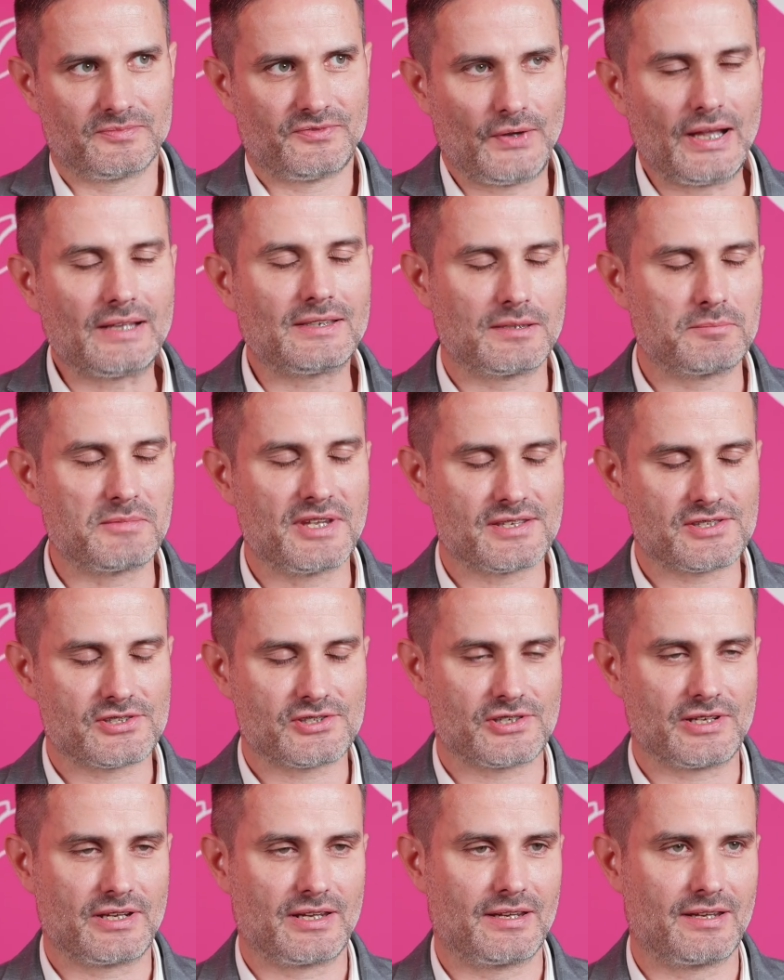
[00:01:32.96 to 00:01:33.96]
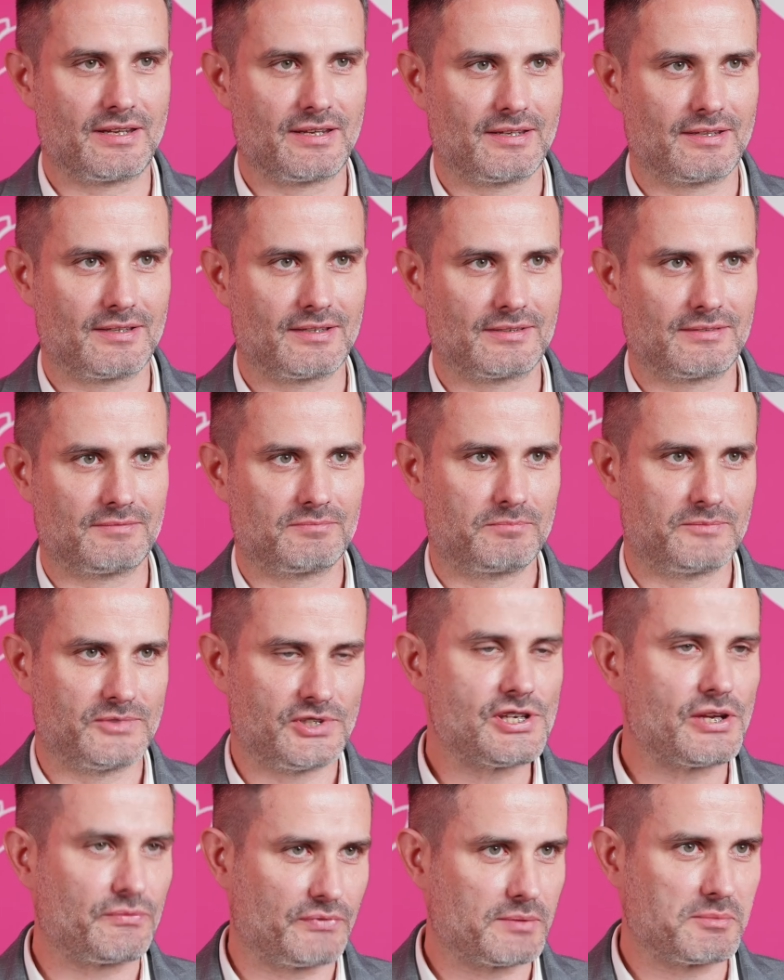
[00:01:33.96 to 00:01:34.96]
faktem jest, że
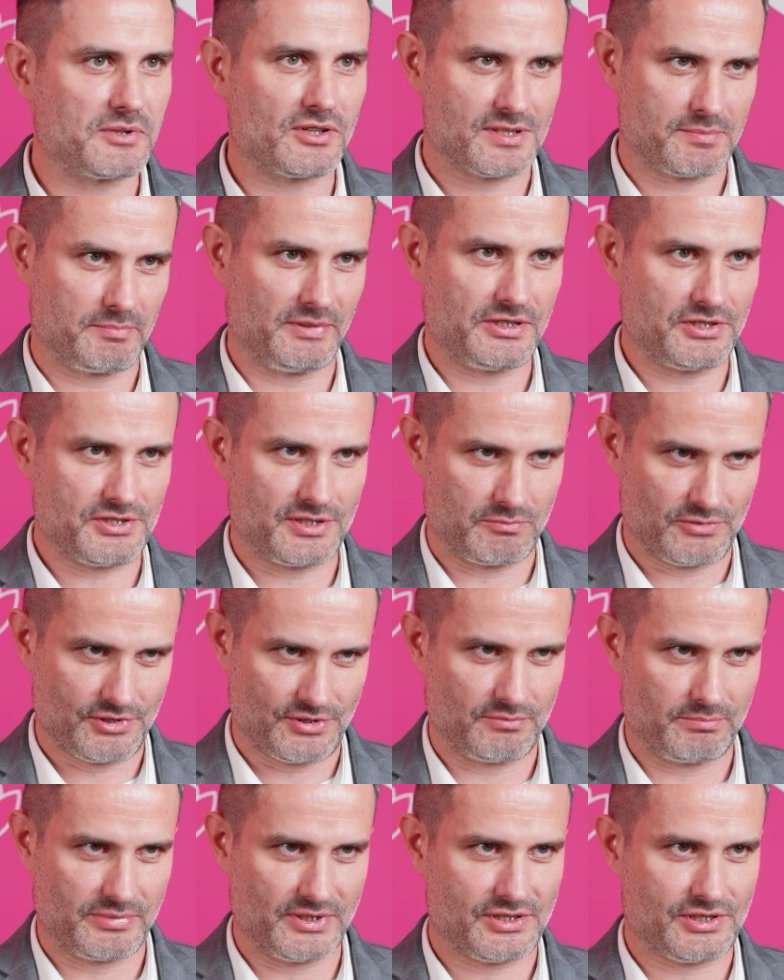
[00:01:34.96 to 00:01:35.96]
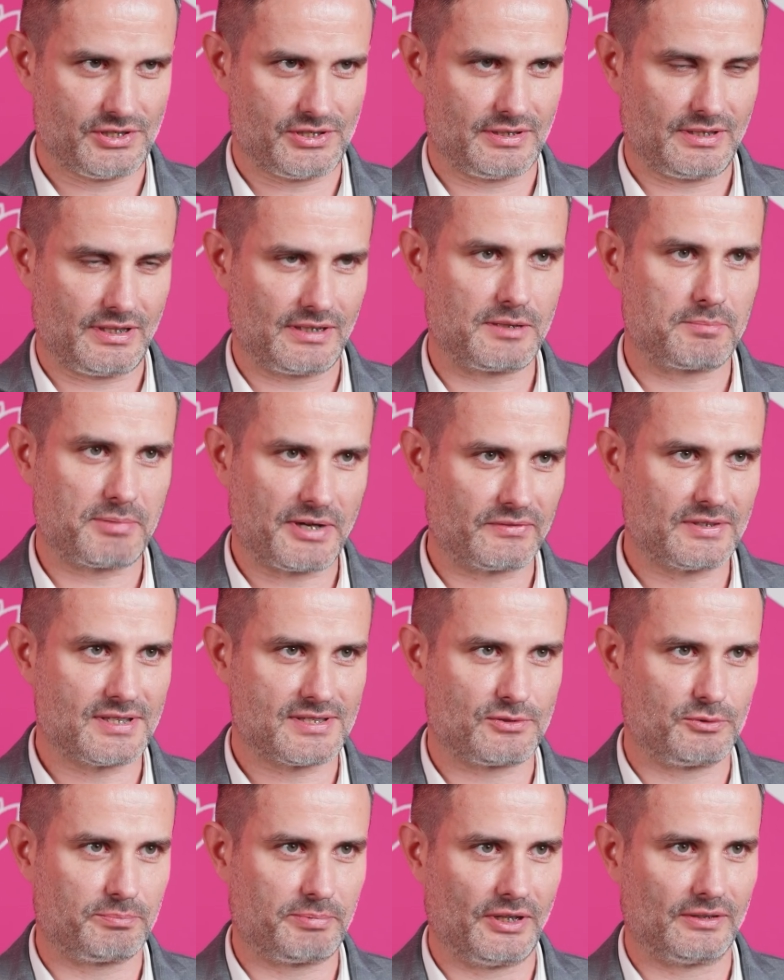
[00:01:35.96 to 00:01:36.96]
dzisiaj firmy kosmetyczne muszą być tak naprawdę
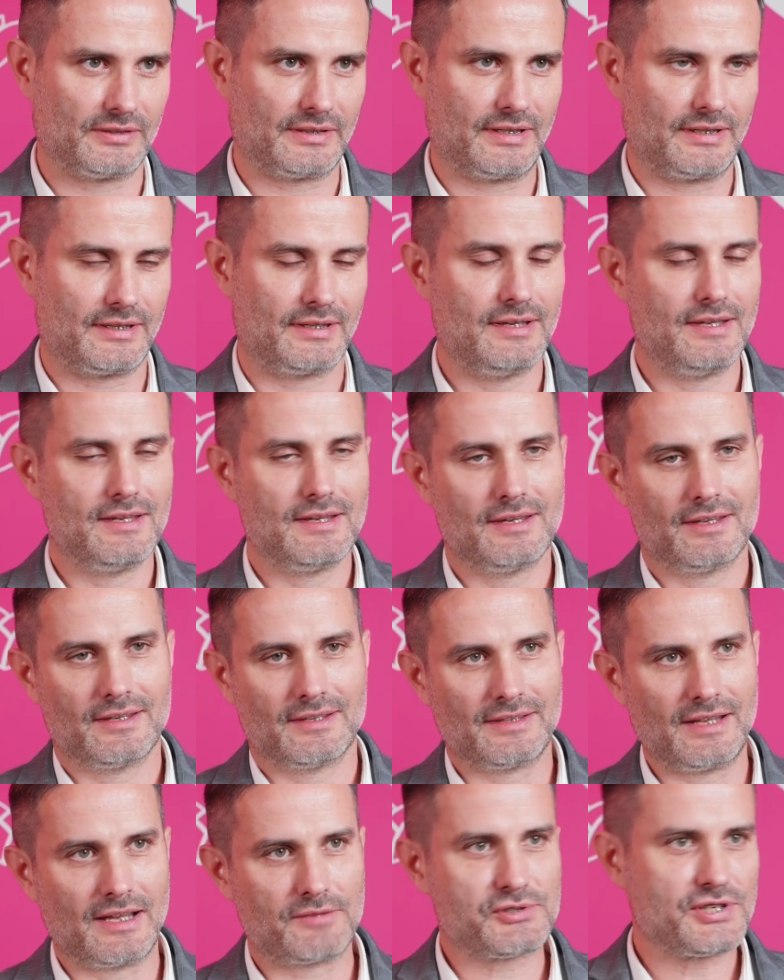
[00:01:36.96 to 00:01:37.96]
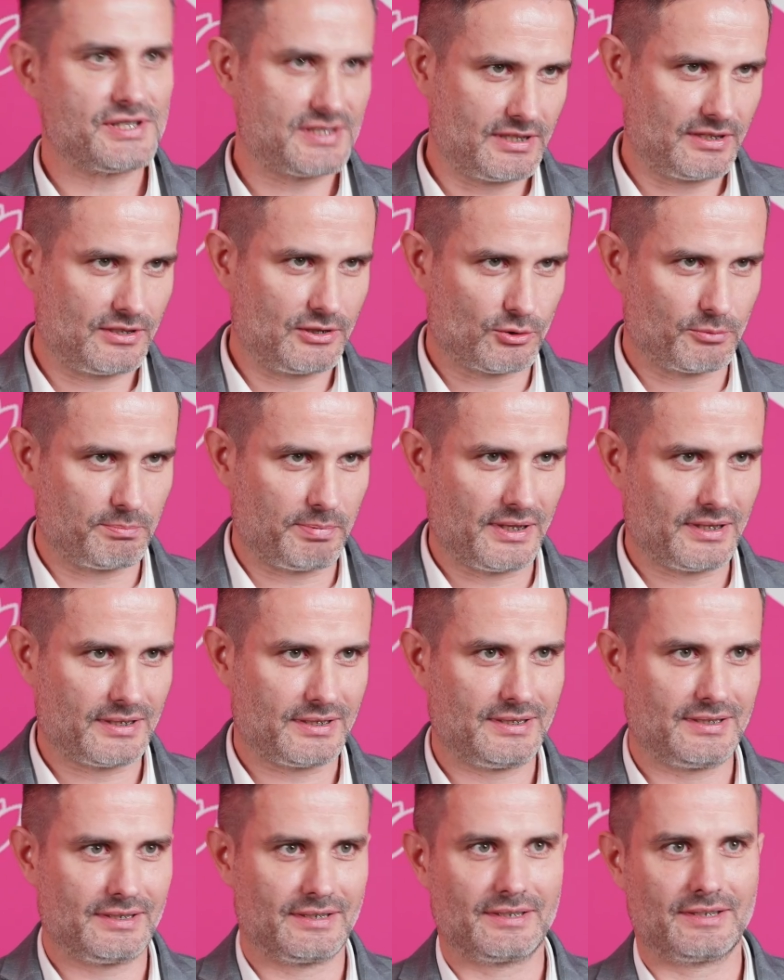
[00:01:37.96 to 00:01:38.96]
skupione na wszystkich
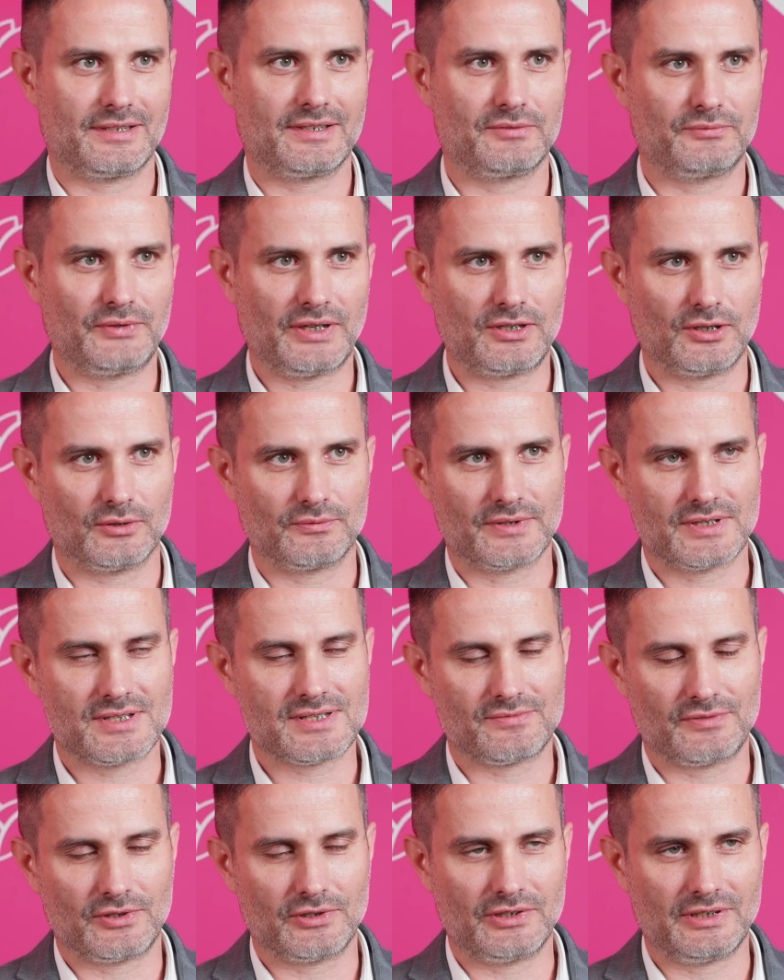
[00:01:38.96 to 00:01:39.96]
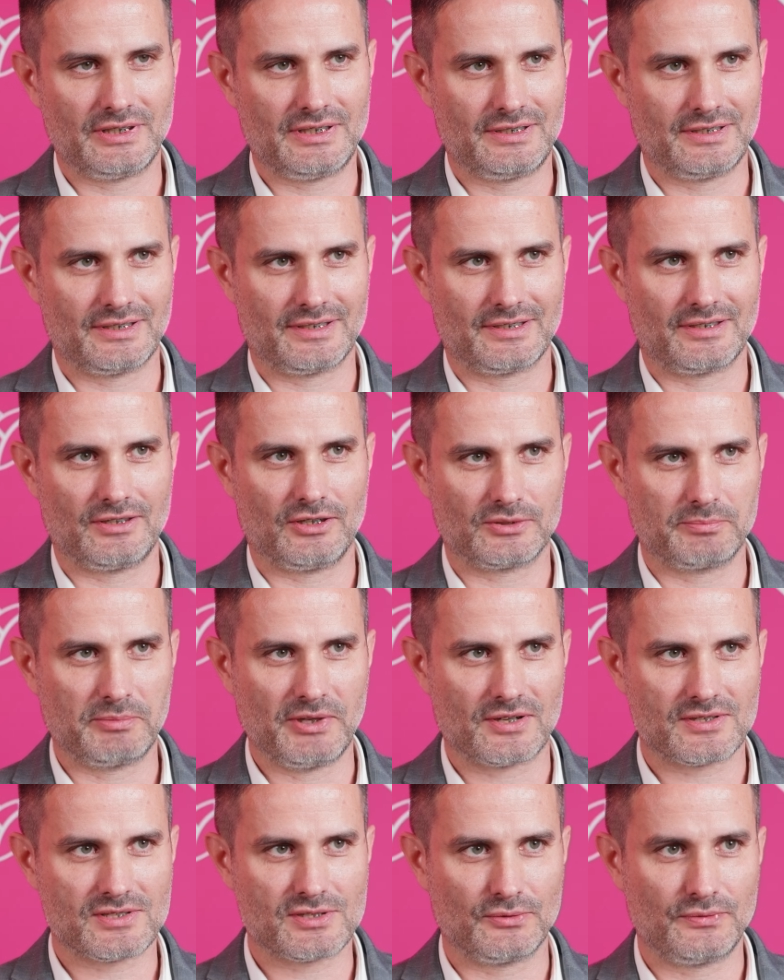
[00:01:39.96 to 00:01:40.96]
grupach wiekowych swoich
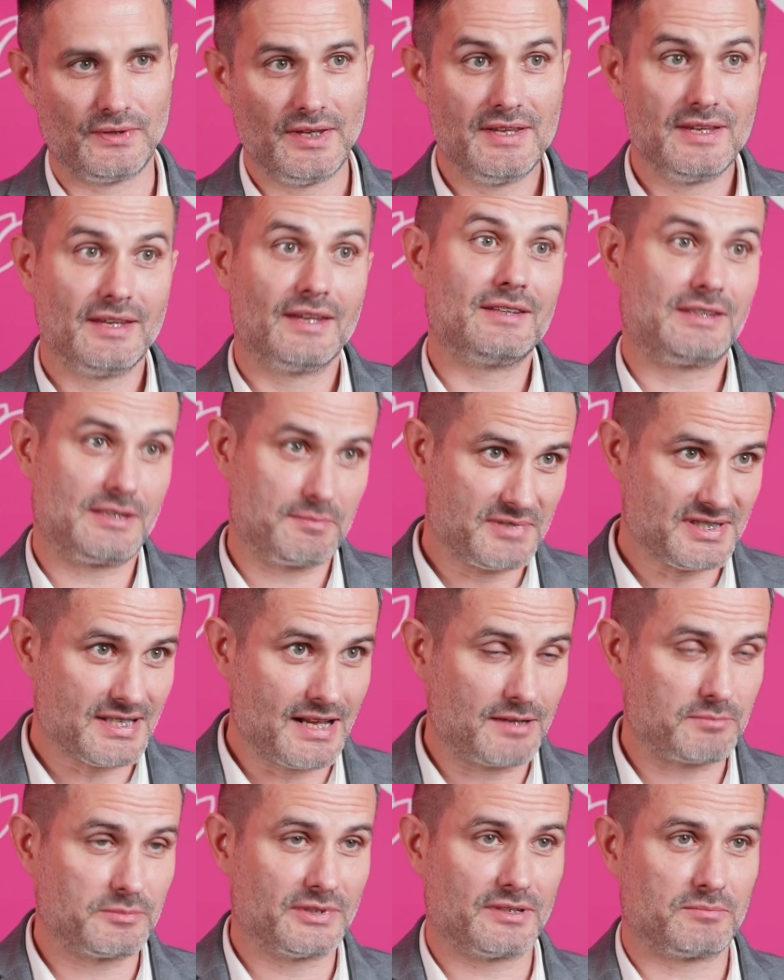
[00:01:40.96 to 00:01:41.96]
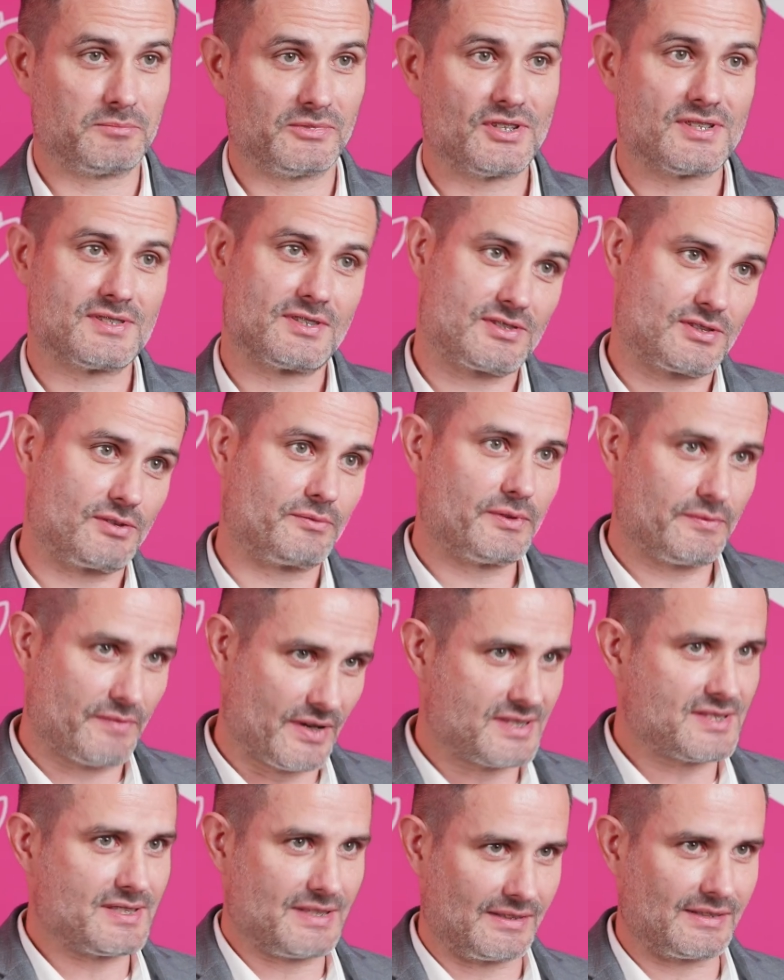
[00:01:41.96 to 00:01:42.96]
odbiorców i tym samym
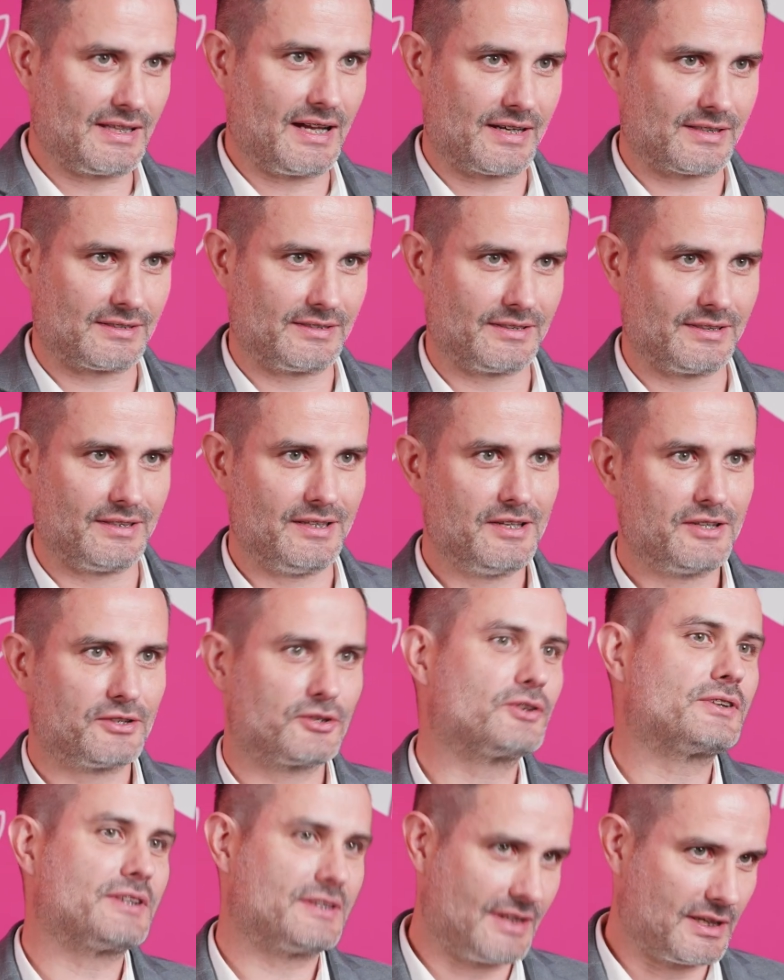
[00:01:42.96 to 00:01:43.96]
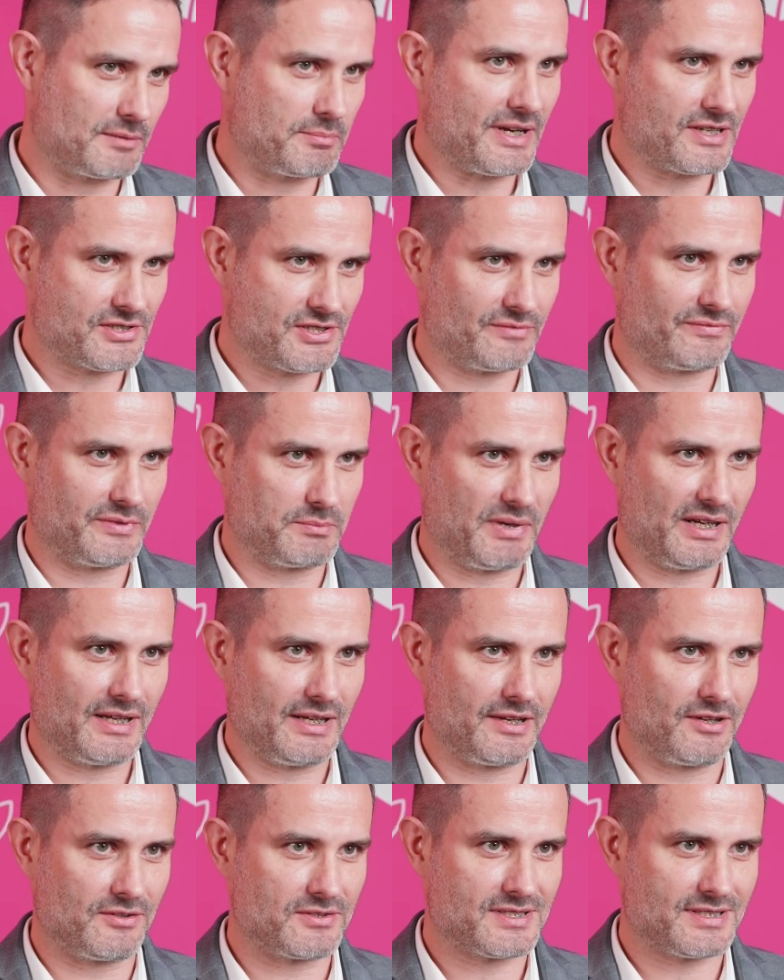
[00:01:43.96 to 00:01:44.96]
dostosowywać standardy do tych najbardziej
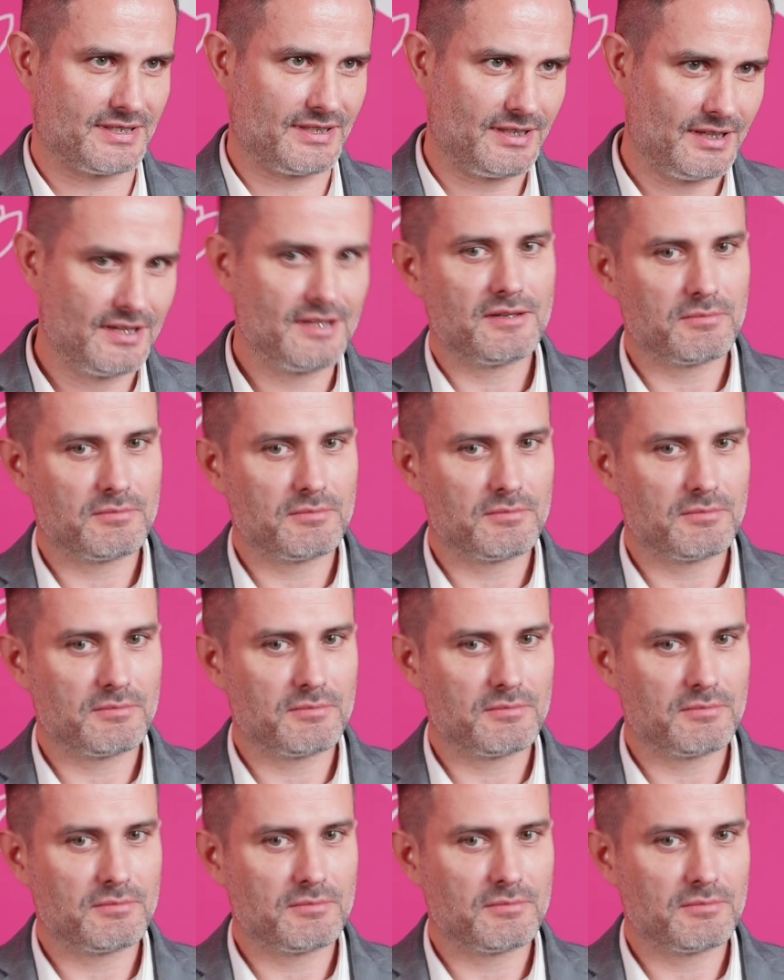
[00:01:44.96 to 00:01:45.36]
wymagających,